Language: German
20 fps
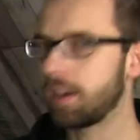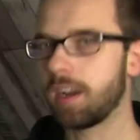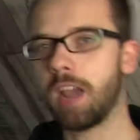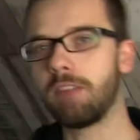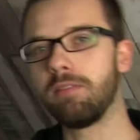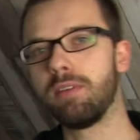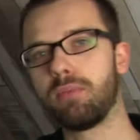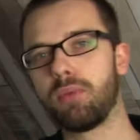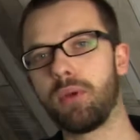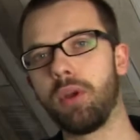
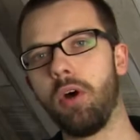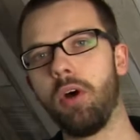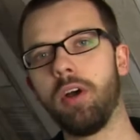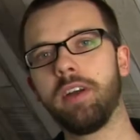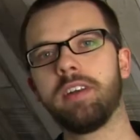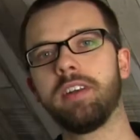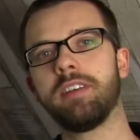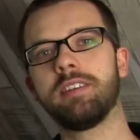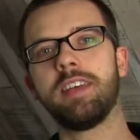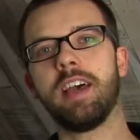Kennen wir von
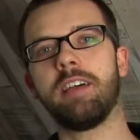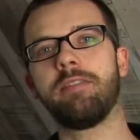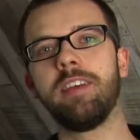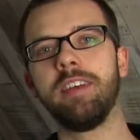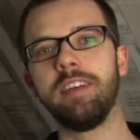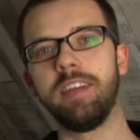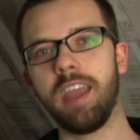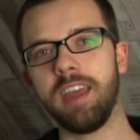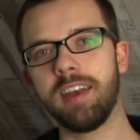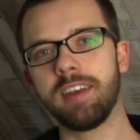heute, sagen
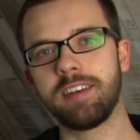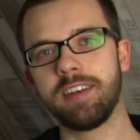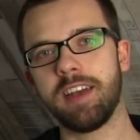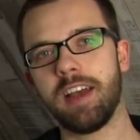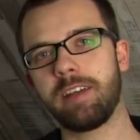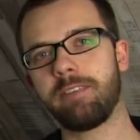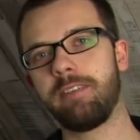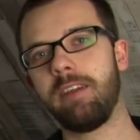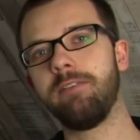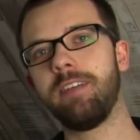wir jeden
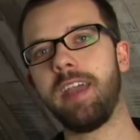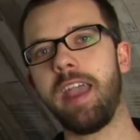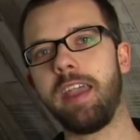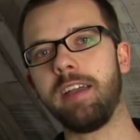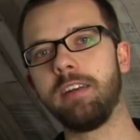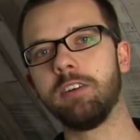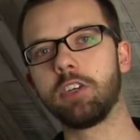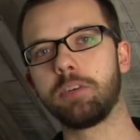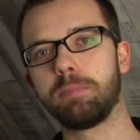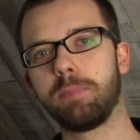Tag, wenn wir
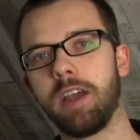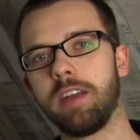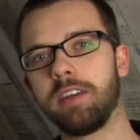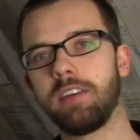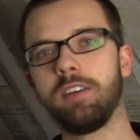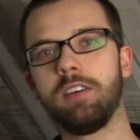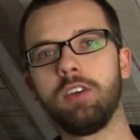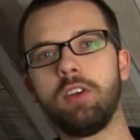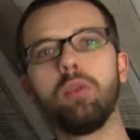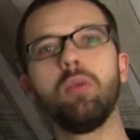Englisch
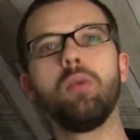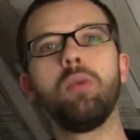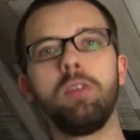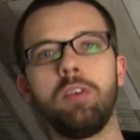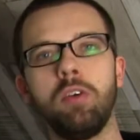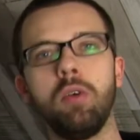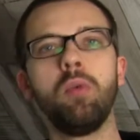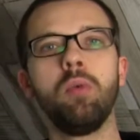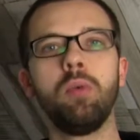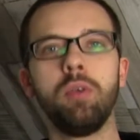sprechen, you,
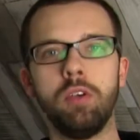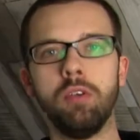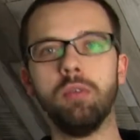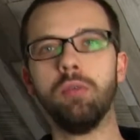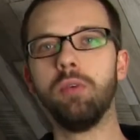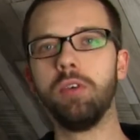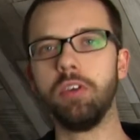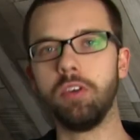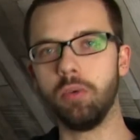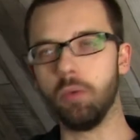you,
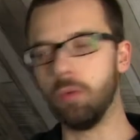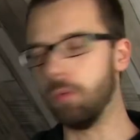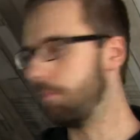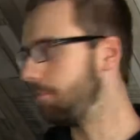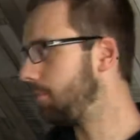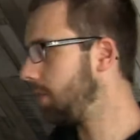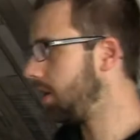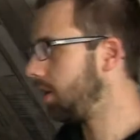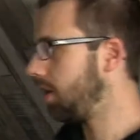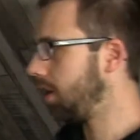you, you.
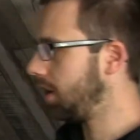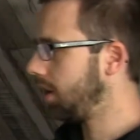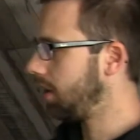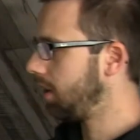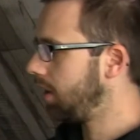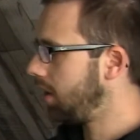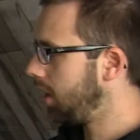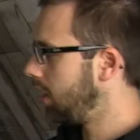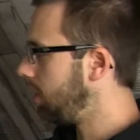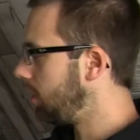
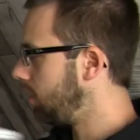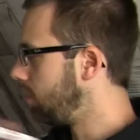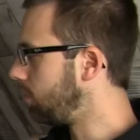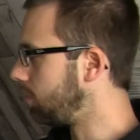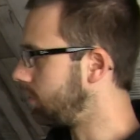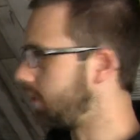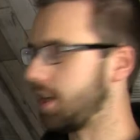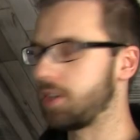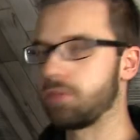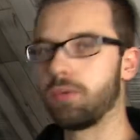
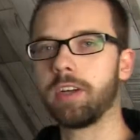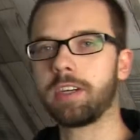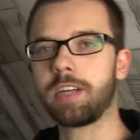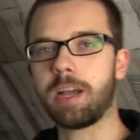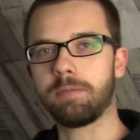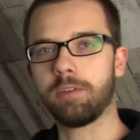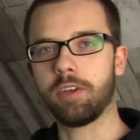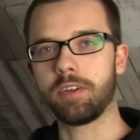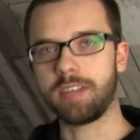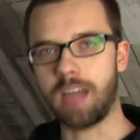Nun, das Wort
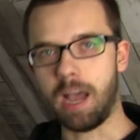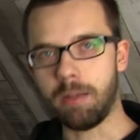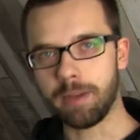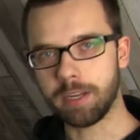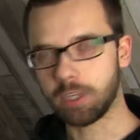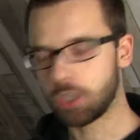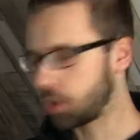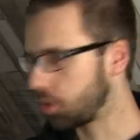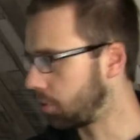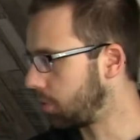gab es auch
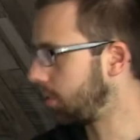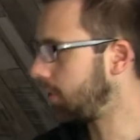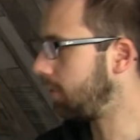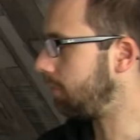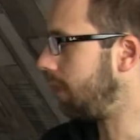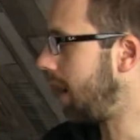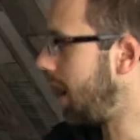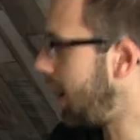damals schon,